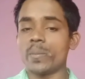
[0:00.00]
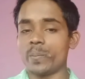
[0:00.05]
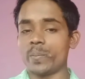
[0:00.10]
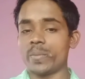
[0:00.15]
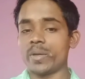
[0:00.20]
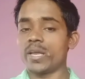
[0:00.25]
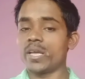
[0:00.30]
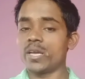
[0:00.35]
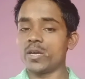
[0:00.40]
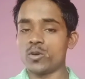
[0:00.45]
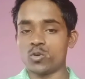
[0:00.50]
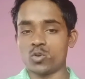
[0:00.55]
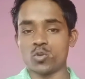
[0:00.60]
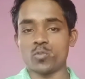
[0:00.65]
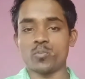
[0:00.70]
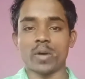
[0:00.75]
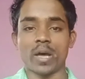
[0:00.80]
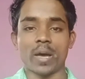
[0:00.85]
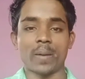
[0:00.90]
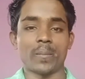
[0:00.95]
मेरे
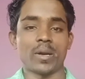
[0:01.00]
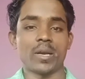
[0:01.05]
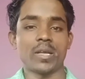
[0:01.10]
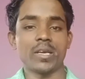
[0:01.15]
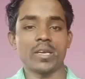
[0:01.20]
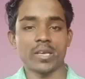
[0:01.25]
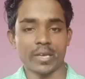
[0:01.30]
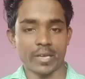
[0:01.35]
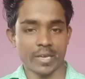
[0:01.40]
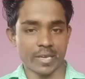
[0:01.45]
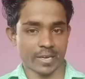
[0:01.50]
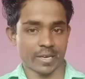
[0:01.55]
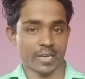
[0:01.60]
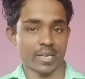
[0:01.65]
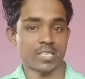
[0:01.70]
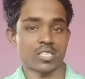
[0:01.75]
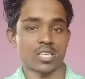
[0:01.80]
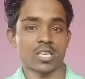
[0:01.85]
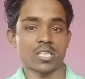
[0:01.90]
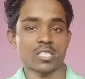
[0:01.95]
यूट्यूब फैमिली एक
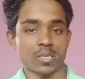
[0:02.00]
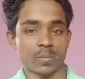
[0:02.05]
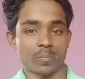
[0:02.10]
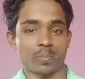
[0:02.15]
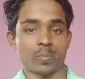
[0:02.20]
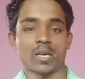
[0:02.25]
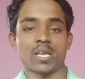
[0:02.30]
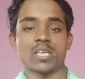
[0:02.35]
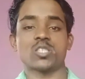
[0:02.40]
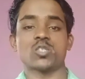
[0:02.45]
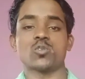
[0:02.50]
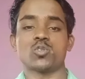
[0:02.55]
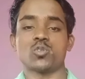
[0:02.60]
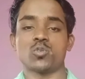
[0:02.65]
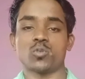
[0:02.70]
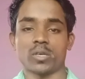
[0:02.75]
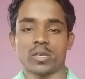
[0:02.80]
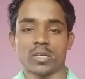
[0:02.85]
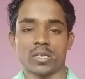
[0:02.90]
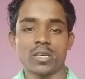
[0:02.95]
हज़ार से प्लस हो
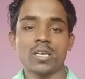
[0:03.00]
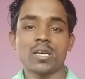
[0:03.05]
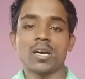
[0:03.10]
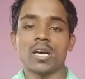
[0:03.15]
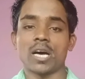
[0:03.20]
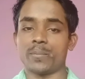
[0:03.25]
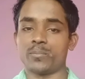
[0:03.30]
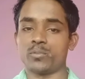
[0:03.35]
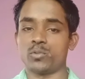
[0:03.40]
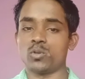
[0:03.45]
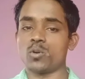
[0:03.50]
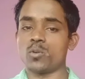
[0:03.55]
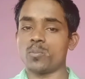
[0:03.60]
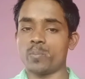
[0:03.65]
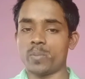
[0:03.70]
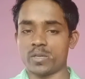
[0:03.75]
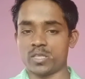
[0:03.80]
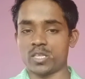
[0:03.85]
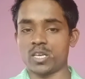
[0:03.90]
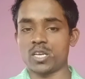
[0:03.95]
चुके हैं अब तो
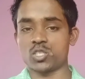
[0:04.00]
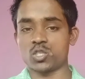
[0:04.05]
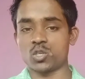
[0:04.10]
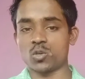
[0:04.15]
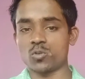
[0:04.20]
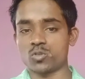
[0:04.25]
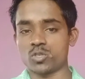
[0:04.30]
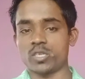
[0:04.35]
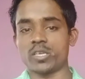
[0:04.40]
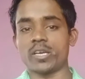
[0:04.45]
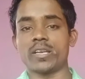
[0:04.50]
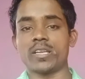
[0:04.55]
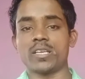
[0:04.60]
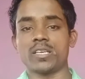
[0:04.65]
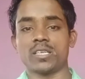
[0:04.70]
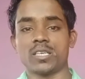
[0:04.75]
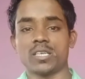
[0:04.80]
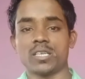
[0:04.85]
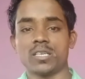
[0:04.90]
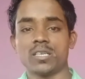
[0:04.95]
पंद्रह सौ से यानी
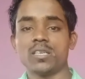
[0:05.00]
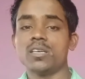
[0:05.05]
कि